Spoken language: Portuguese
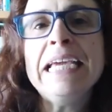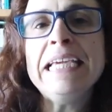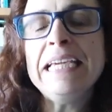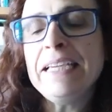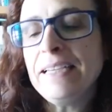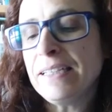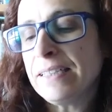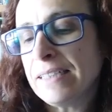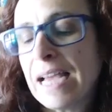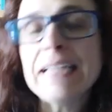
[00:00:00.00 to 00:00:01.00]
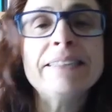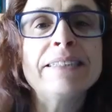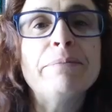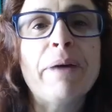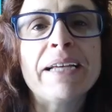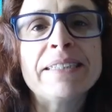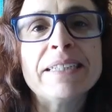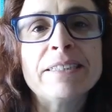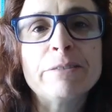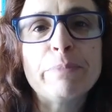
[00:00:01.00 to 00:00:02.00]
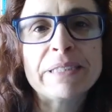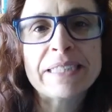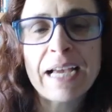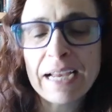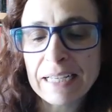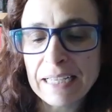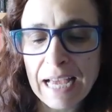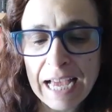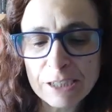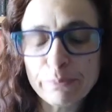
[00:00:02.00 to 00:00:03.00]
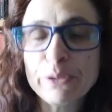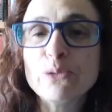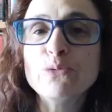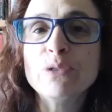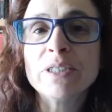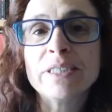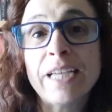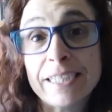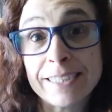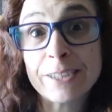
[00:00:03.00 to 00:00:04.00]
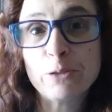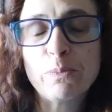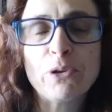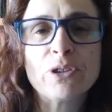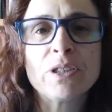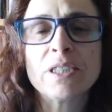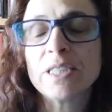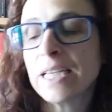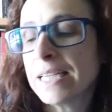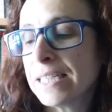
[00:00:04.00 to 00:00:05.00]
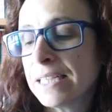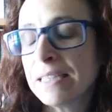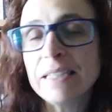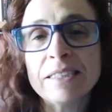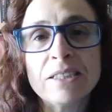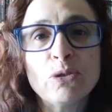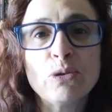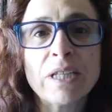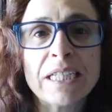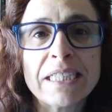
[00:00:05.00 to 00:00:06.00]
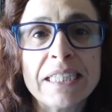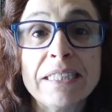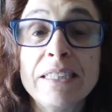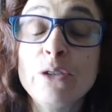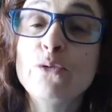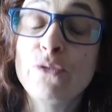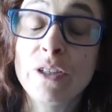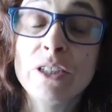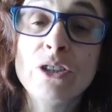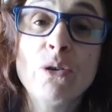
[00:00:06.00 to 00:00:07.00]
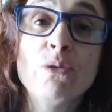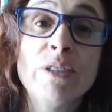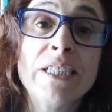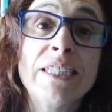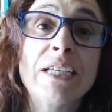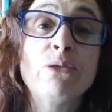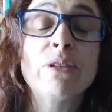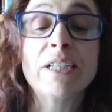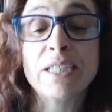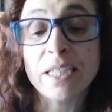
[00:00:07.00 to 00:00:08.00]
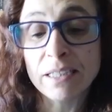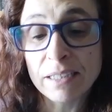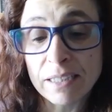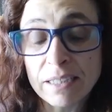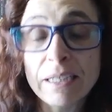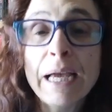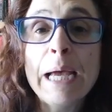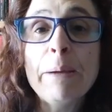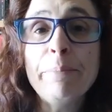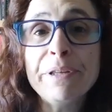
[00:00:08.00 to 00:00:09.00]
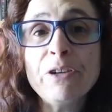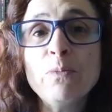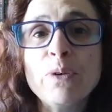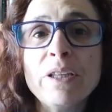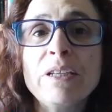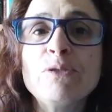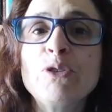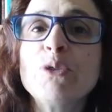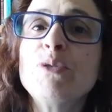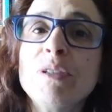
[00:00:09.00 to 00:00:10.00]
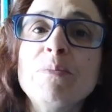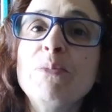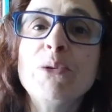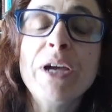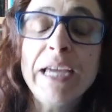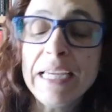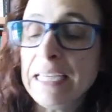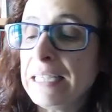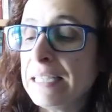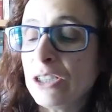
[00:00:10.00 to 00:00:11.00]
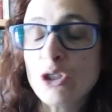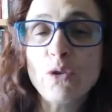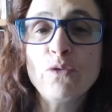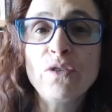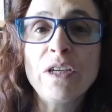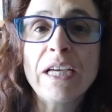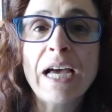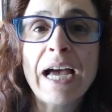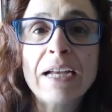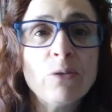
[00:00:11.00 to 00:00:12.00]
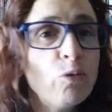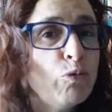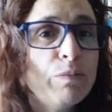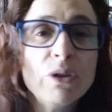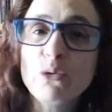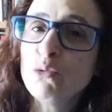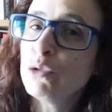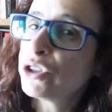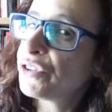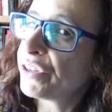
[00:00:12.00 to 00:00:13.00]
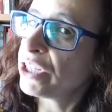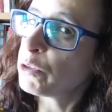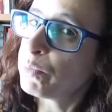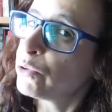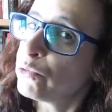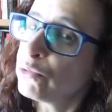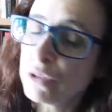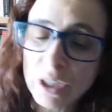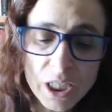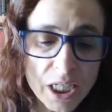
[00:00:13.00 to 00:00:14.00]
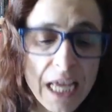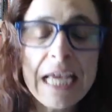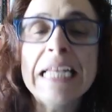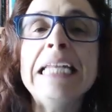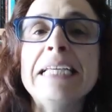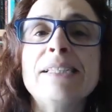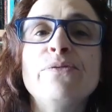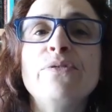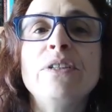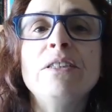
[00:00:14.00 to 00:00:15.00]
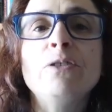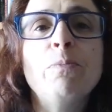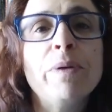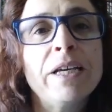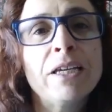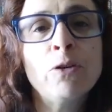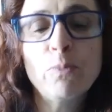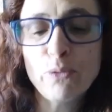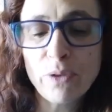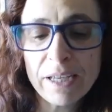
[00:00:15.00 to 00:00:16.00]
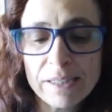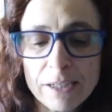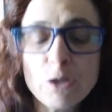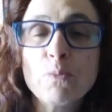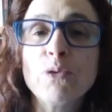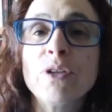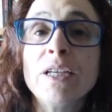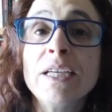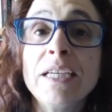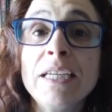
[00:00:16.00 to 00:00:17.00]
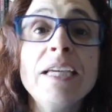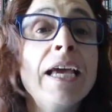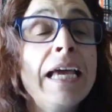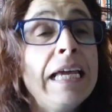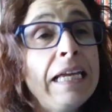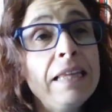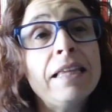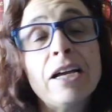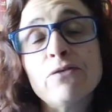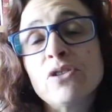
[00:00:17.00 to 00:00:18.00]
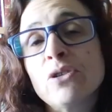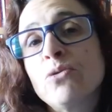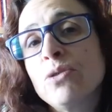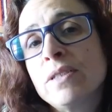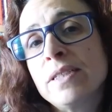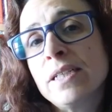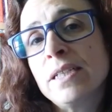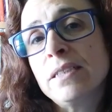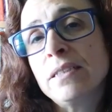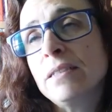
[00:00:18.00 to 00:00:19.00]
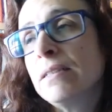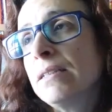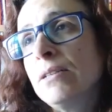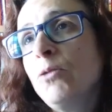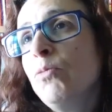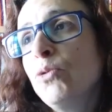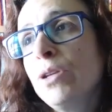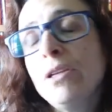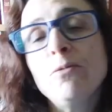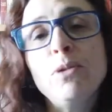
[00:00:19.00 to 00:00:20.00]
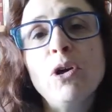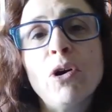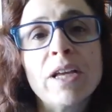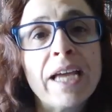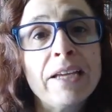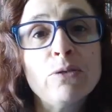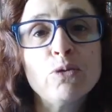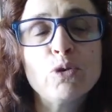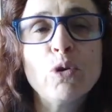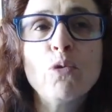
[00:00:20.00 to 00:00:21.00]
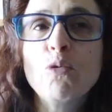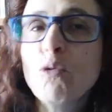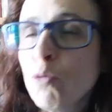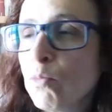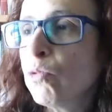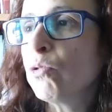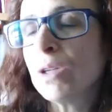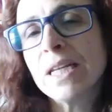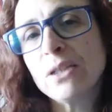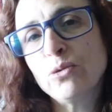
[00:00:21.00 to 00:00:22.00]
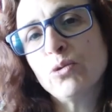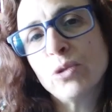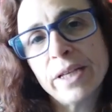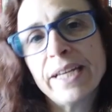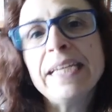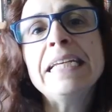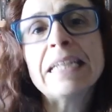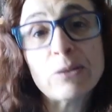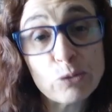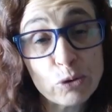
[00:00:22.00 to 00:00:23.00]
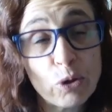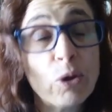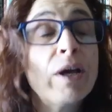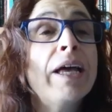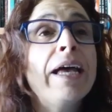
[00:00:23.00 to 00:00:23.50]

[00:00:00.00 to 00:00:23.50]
E eh, antes de mais, antes de passar eh, às perguntas e às respostas, agradeço a toda a gente que o fez, ou seja, a toda a gente que perdeu um bocadinho do seu tempo e deixou ficar uma, duas, três perguntas nesse vídeo para que eu pudesse responder aqui e dar-vos a conhecer eh, um bocadinho melhor quem eu sou como leitora e não só.